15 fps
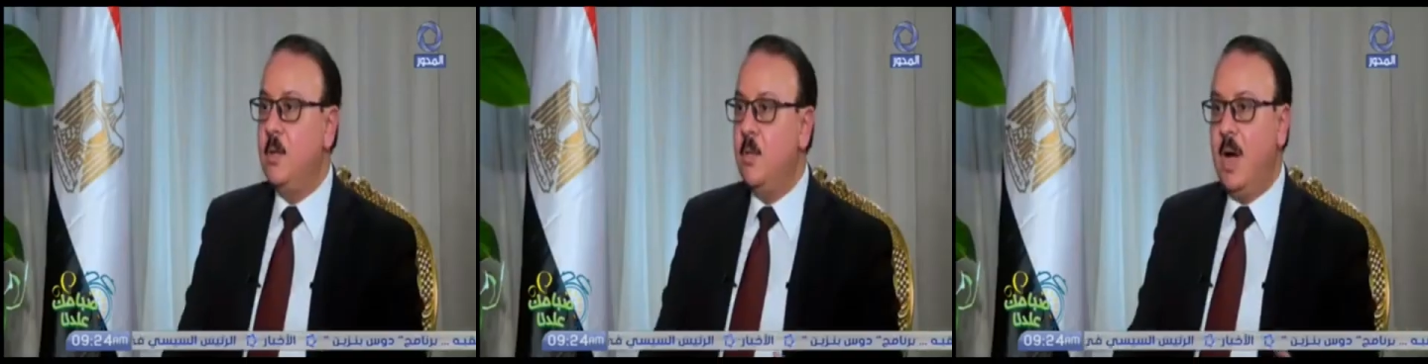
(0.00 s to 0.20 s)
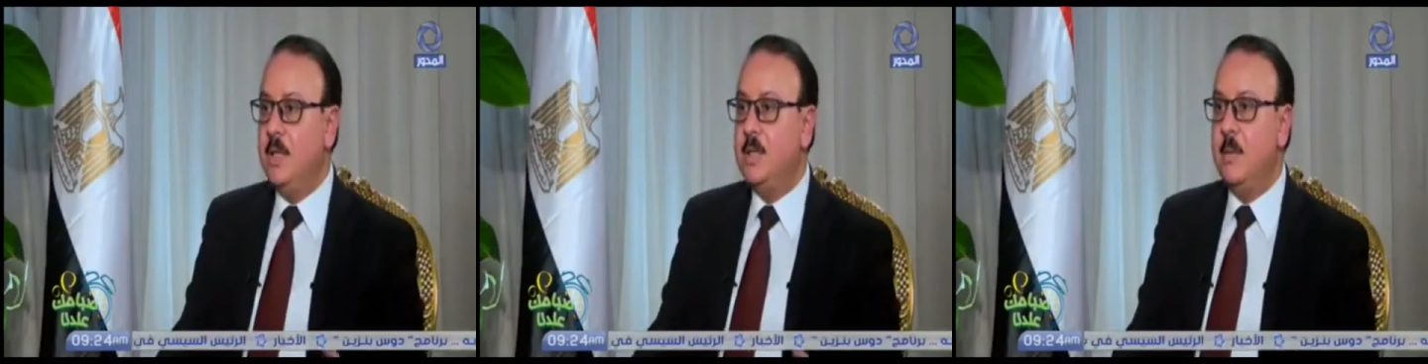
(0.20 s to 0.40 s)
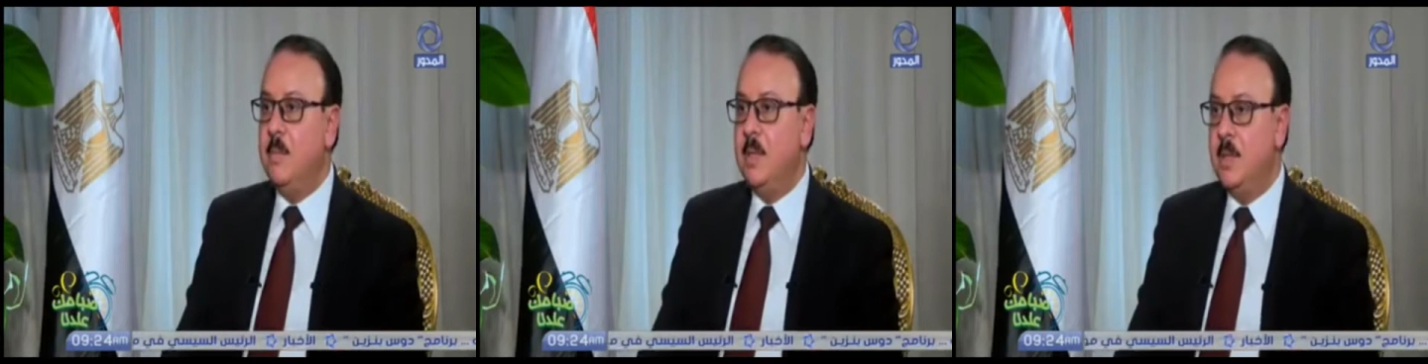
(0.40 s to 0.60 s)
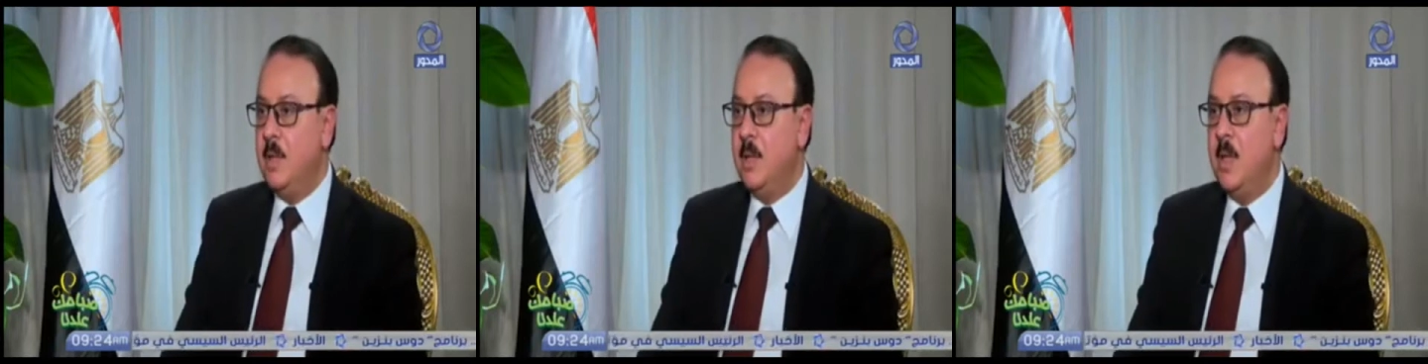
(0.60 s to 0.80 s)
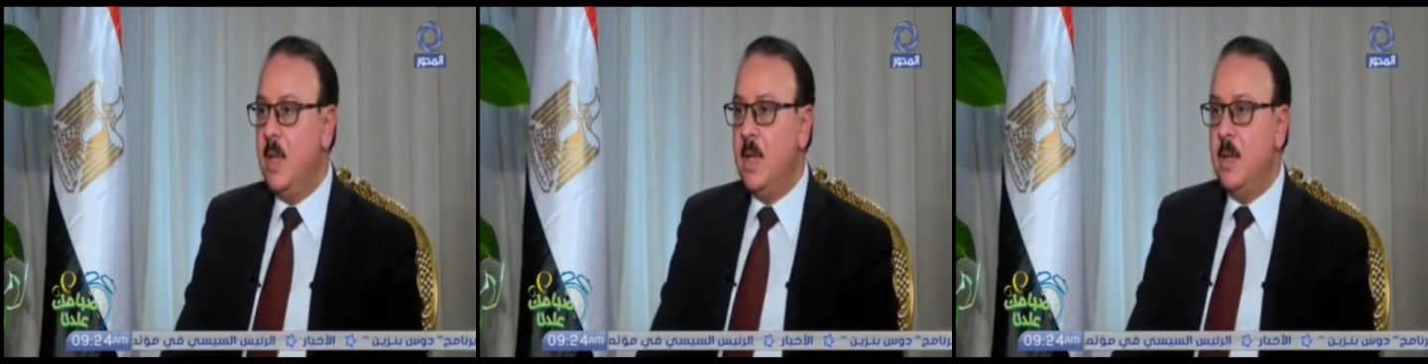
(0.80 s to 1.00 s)
دي واحده
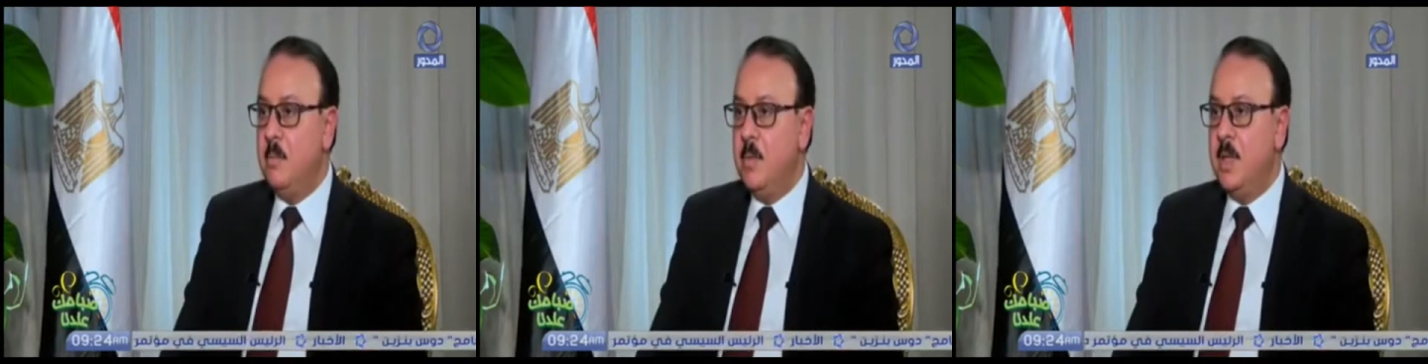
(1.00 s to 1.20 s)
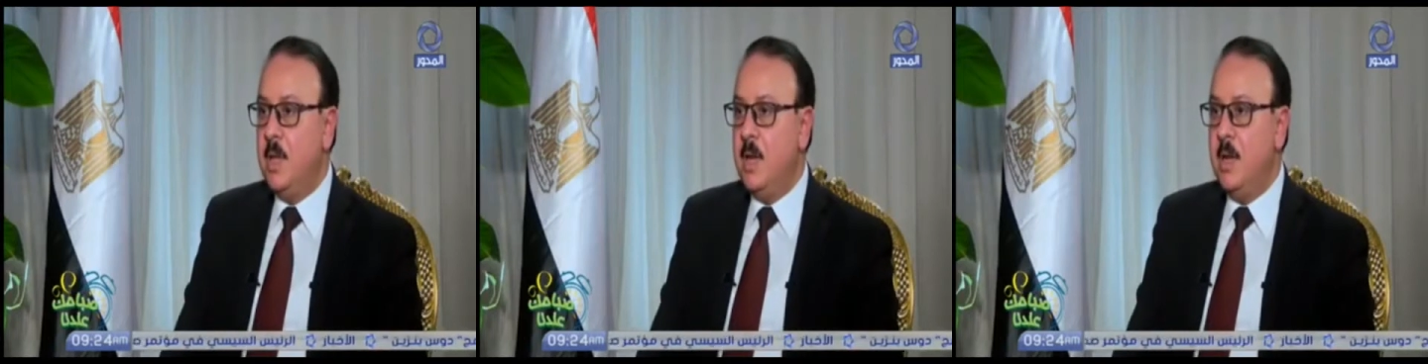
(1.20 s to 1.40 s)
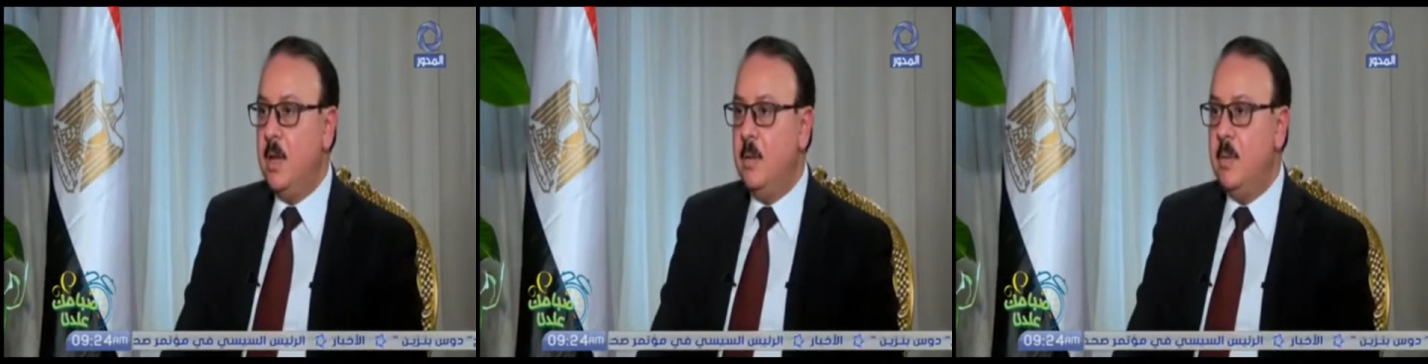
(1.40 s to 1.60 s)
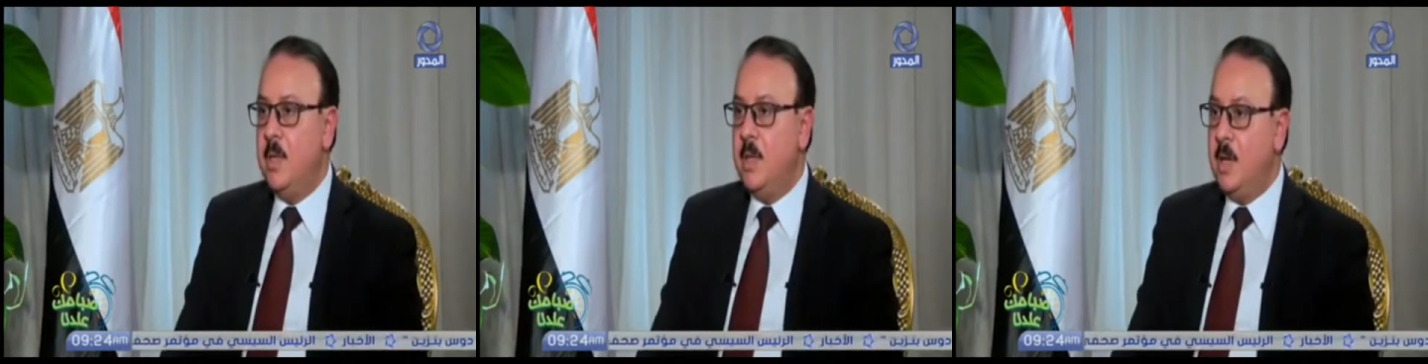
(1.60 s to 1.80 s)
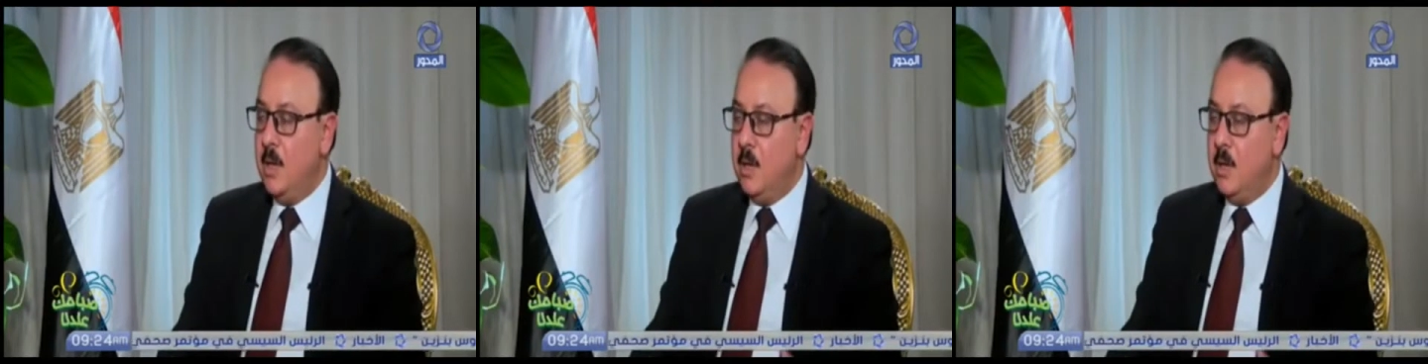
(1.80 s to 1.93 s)
من من من